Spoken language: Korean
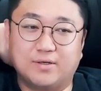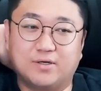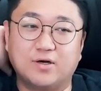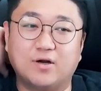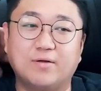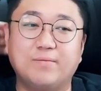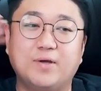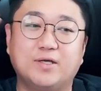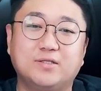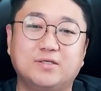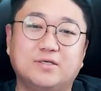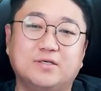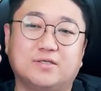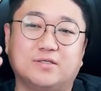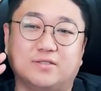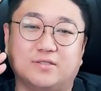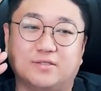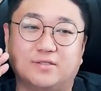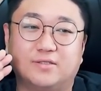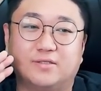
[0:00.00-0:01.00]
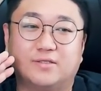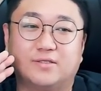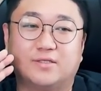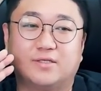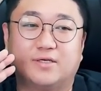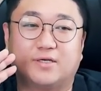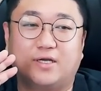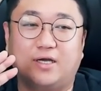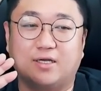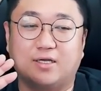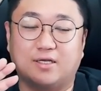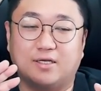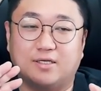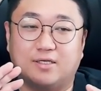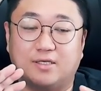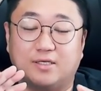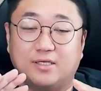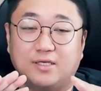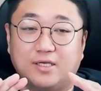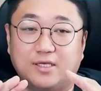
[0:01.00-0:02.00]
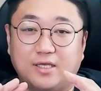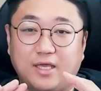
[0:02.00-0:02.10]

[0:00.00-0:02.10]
그러면은 혜택은 그- 없습니다.